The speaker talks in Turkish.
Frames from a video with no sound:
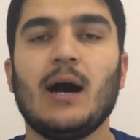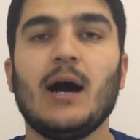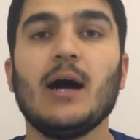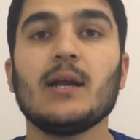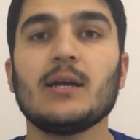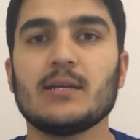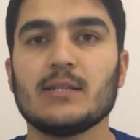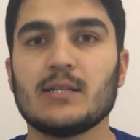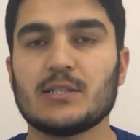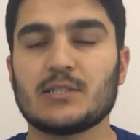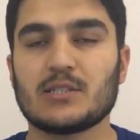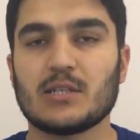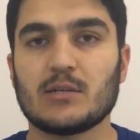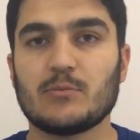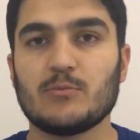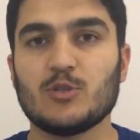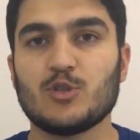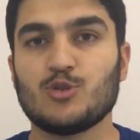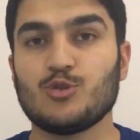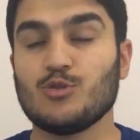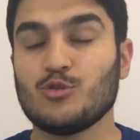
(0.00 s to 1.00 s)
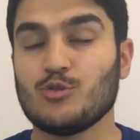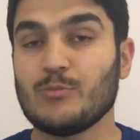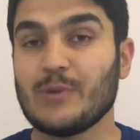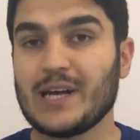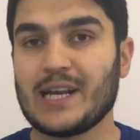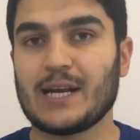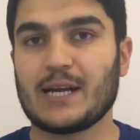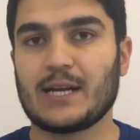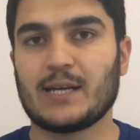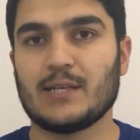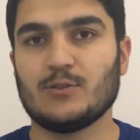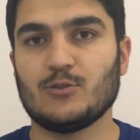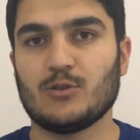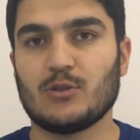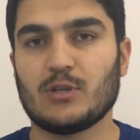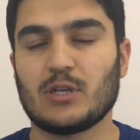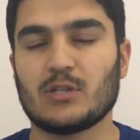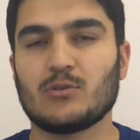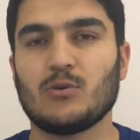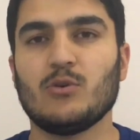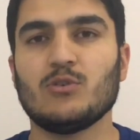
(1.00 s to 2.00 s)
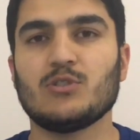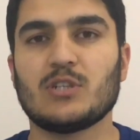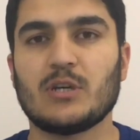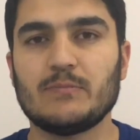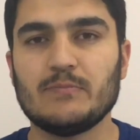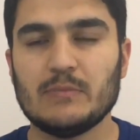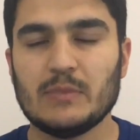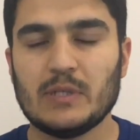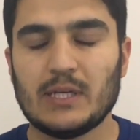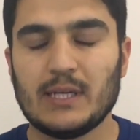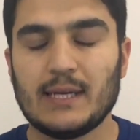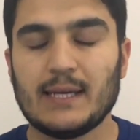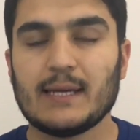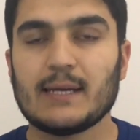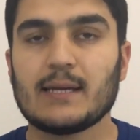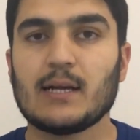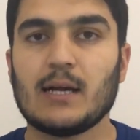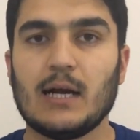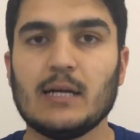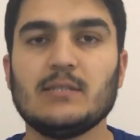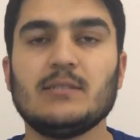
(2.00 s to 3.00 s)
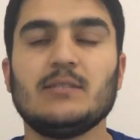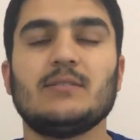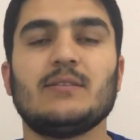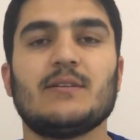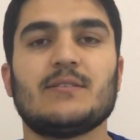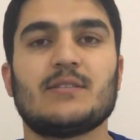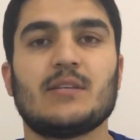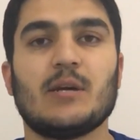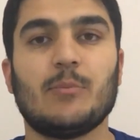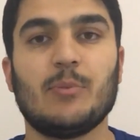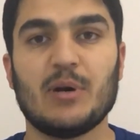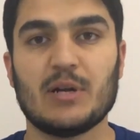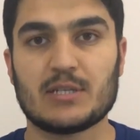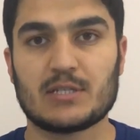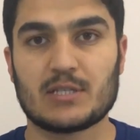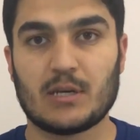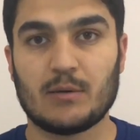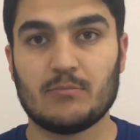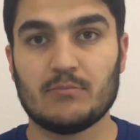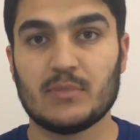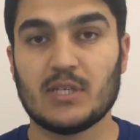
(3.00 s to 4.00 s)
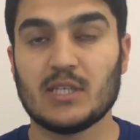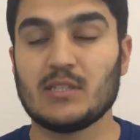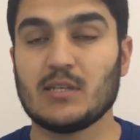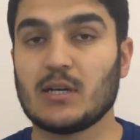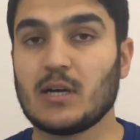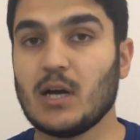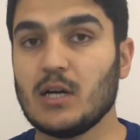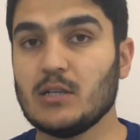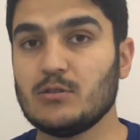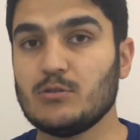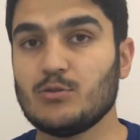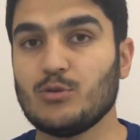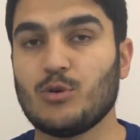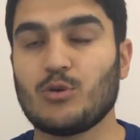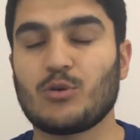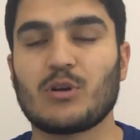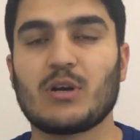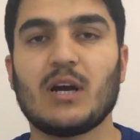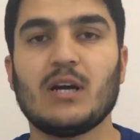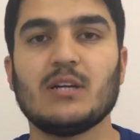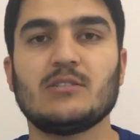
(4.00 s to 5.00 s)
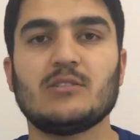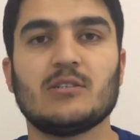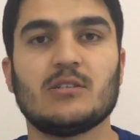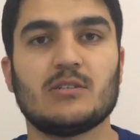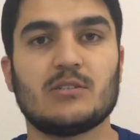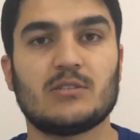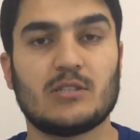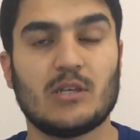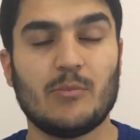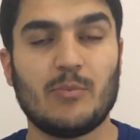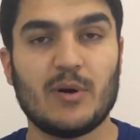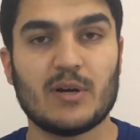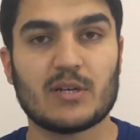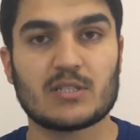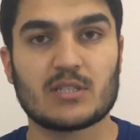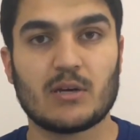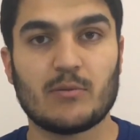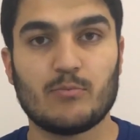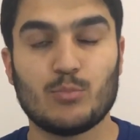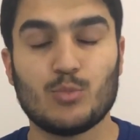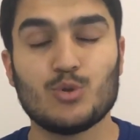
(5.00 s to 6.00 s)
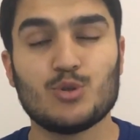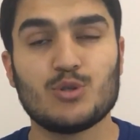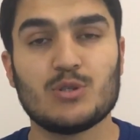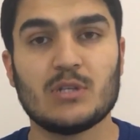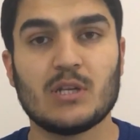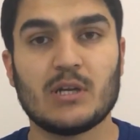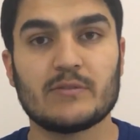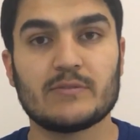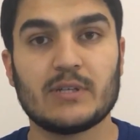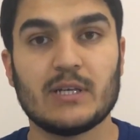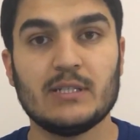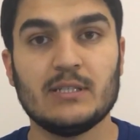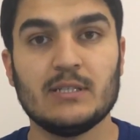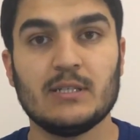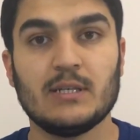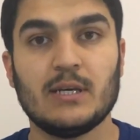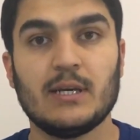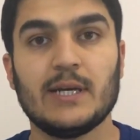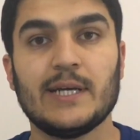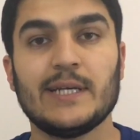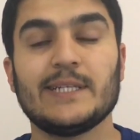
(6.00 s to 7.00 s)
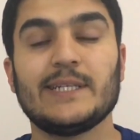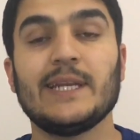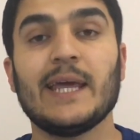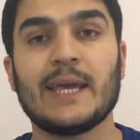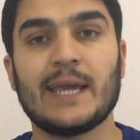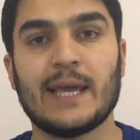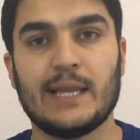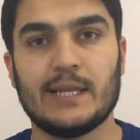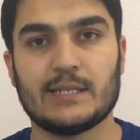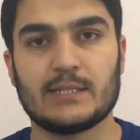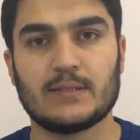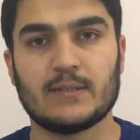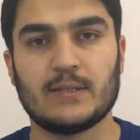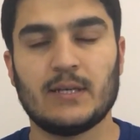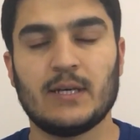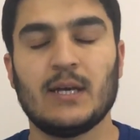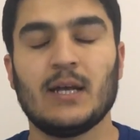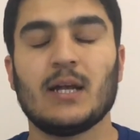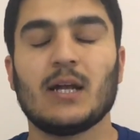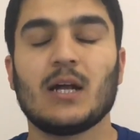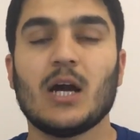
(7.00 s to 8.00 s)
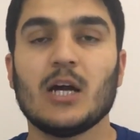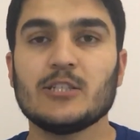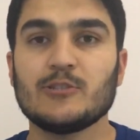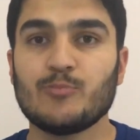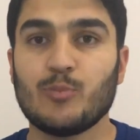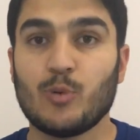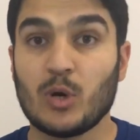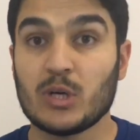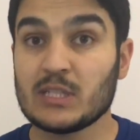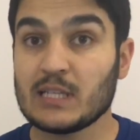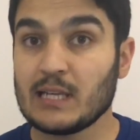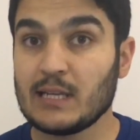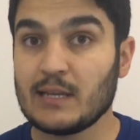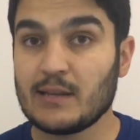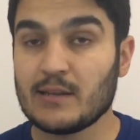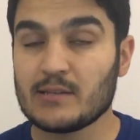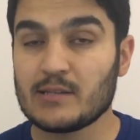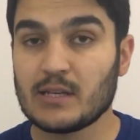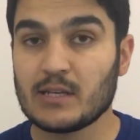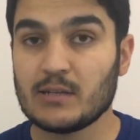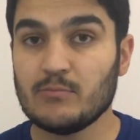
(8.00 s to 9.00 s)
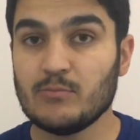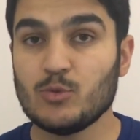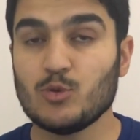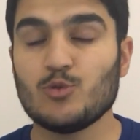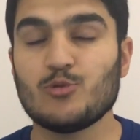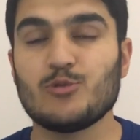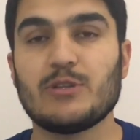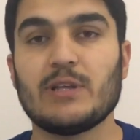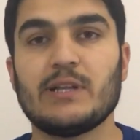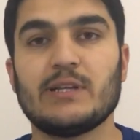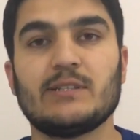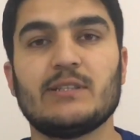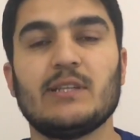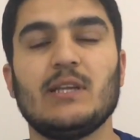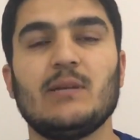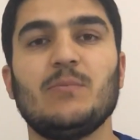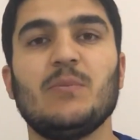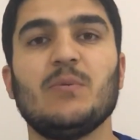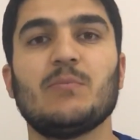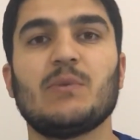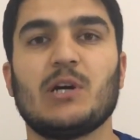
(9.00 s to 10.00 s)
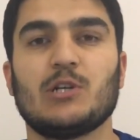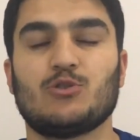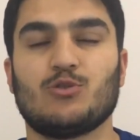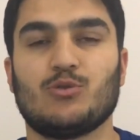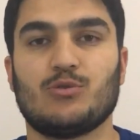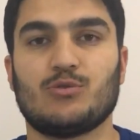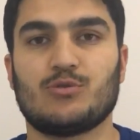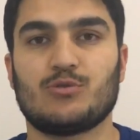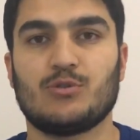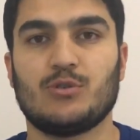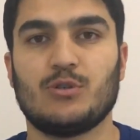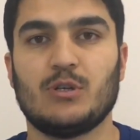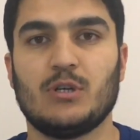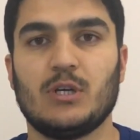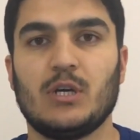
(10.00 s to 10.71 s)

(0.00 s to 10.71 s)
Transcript: Arkadaşlarımız şunu merak ediyorlar. Hocam kaç net yaparsam ya da kaç doğru kaç yanlış yaparsam bu sınavdan ne gelir? Kaç puan elde ederim? Yüzdelik dilimim kaç olur?